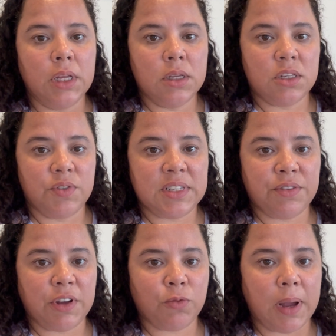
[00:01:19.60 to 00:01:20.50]
se você
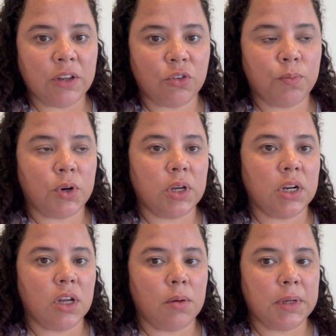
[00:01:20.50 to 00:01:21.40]
faz parte do
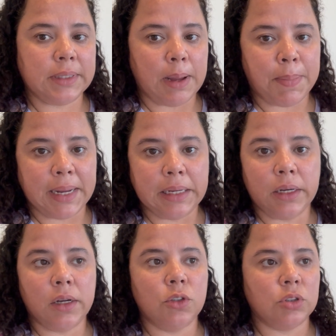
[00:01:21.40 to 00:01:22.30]
programa, está
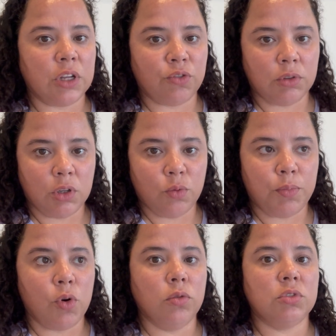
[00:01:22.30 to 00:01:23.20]
pagando, está juntando
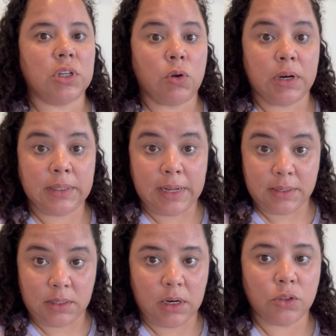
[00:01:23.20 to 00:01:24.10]
pontos, agora tem
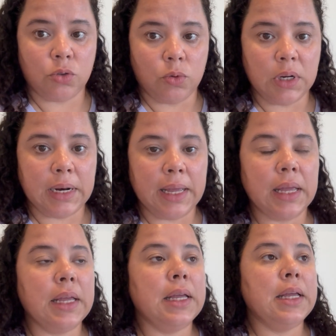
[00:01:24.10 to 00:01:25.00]
assinatura, né?
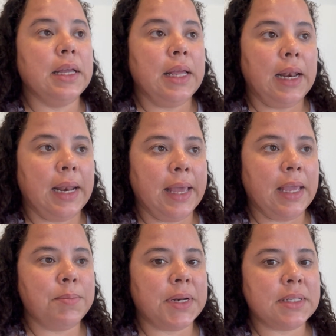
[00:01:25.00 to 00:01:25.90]

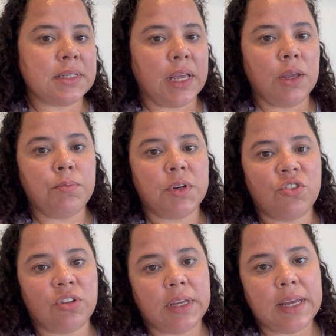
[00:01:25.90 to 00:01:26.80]
Lembre sempre
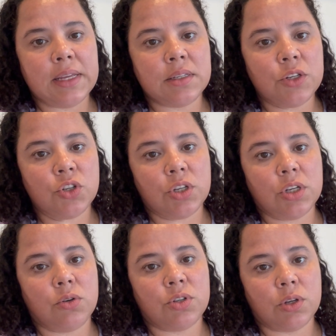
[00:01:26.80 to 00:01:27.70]
de
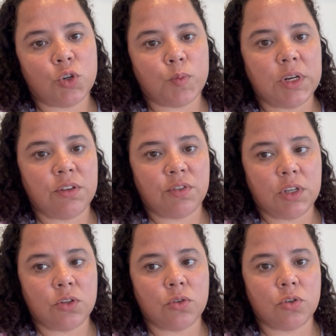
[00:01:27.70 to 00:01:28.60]
exigir os seus
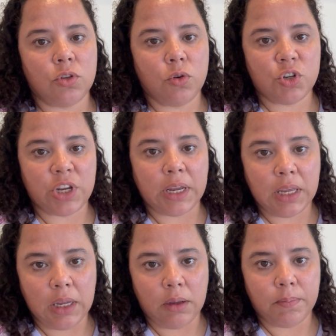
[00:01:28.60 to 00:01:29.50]
benefícios no
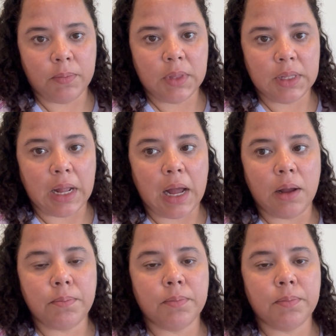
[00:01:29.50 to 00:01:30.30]
check-in, tá?